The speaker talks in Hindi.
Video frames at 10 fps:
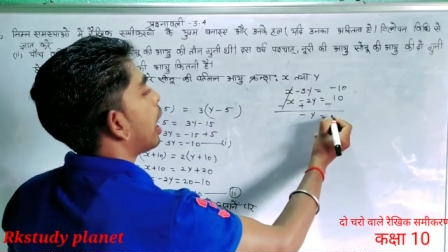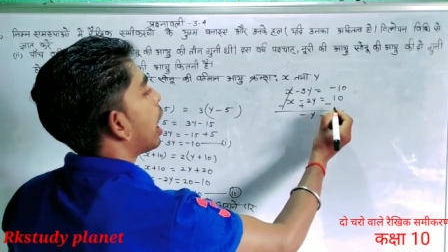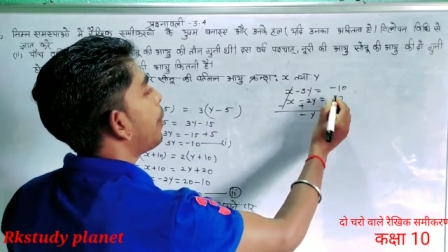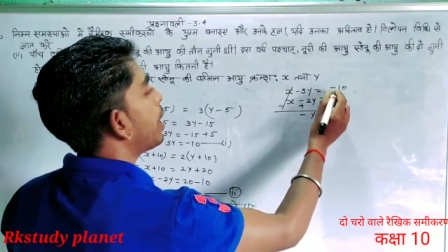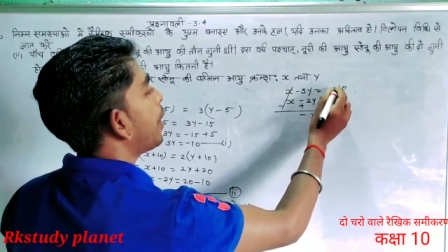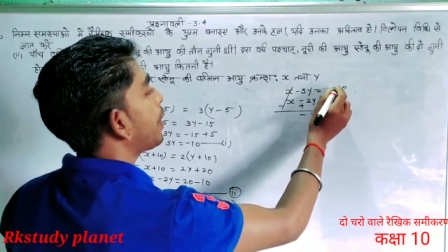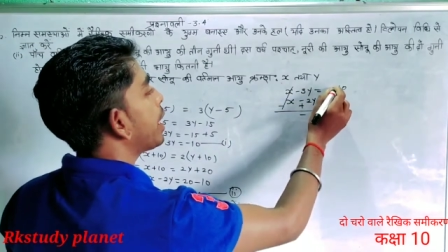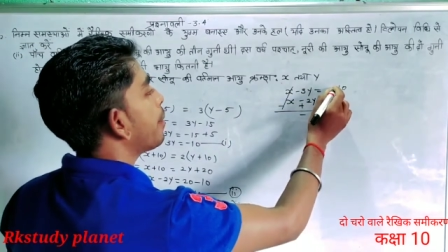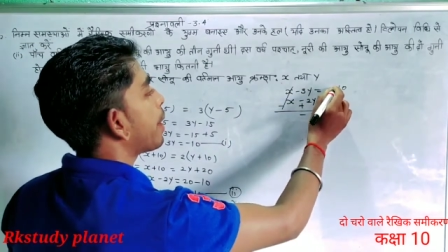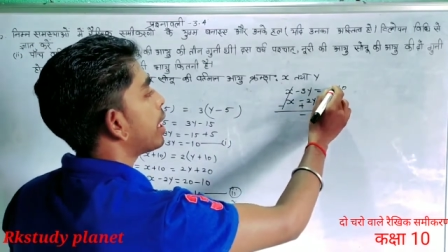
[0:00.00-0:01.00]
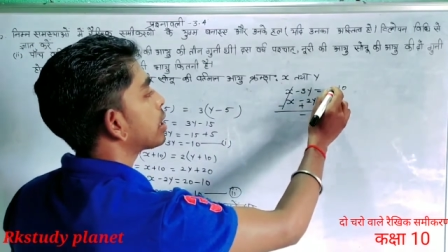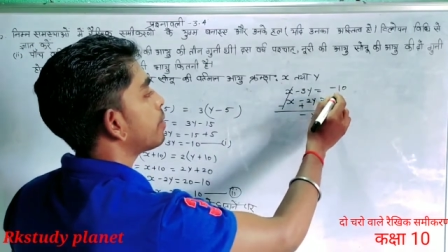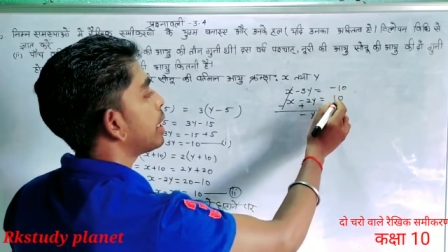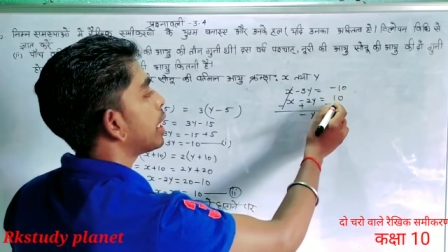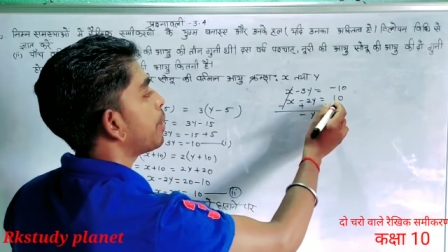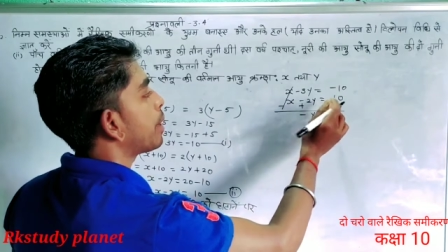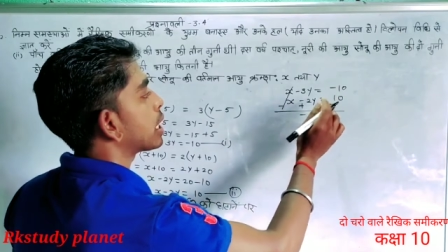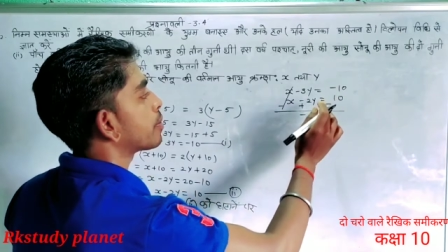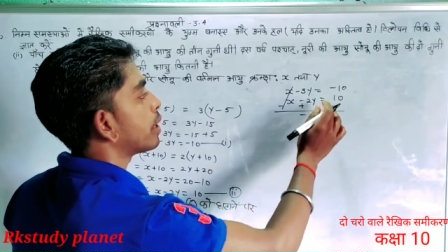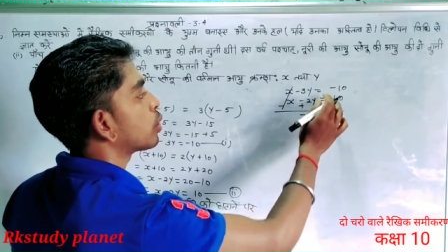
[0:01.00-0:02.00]
अब यहाँ देखिए माइनस में ये भी
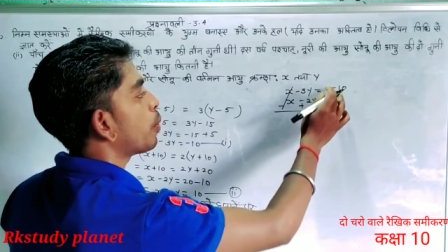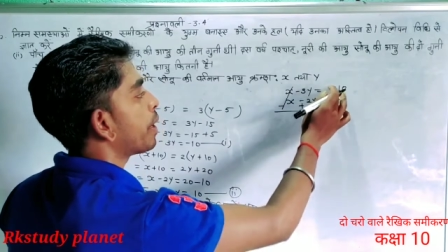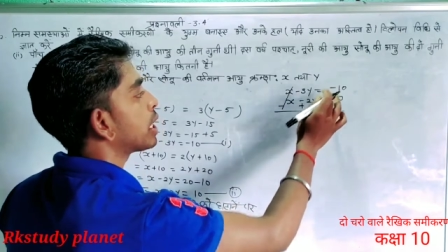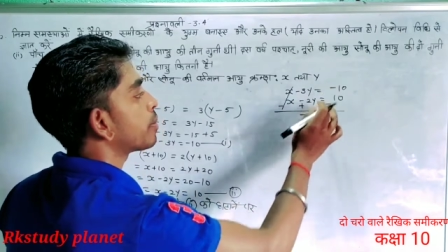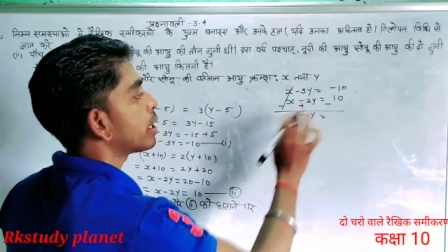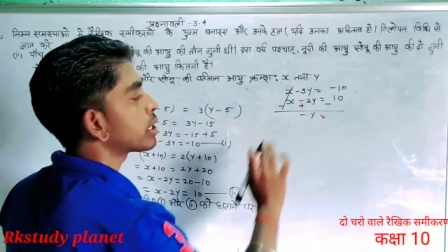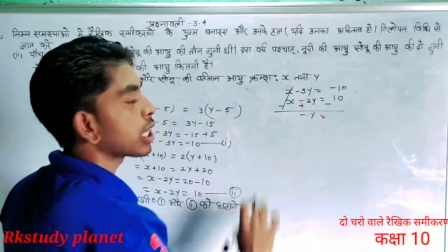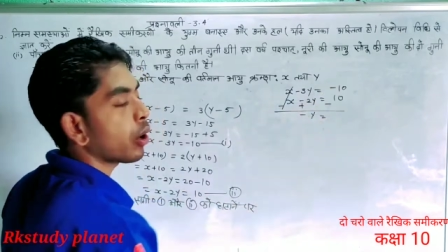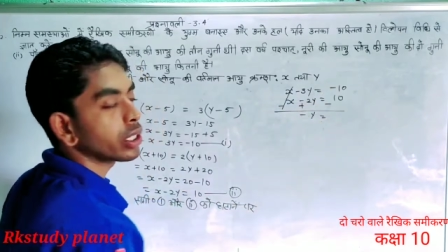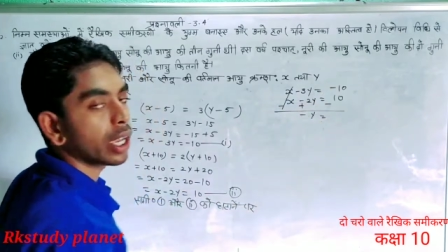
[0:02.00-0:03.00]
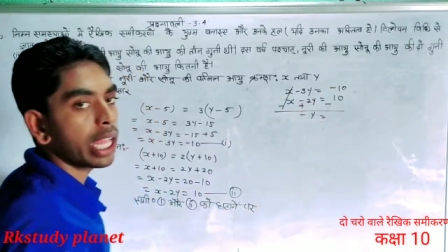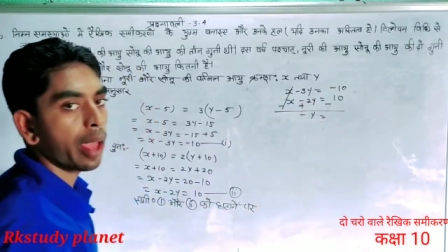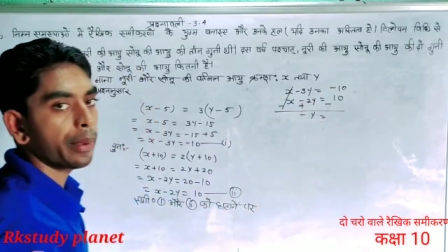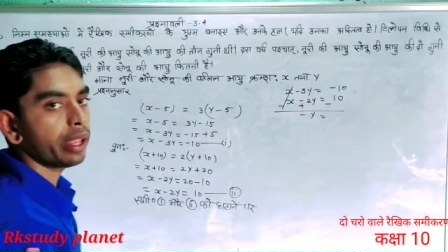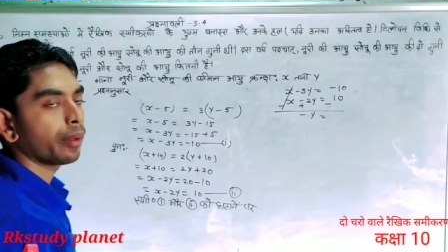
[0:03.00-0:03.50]
माइनस में है तो माइनस माइनस क्या हो जाएगा यहाँ पे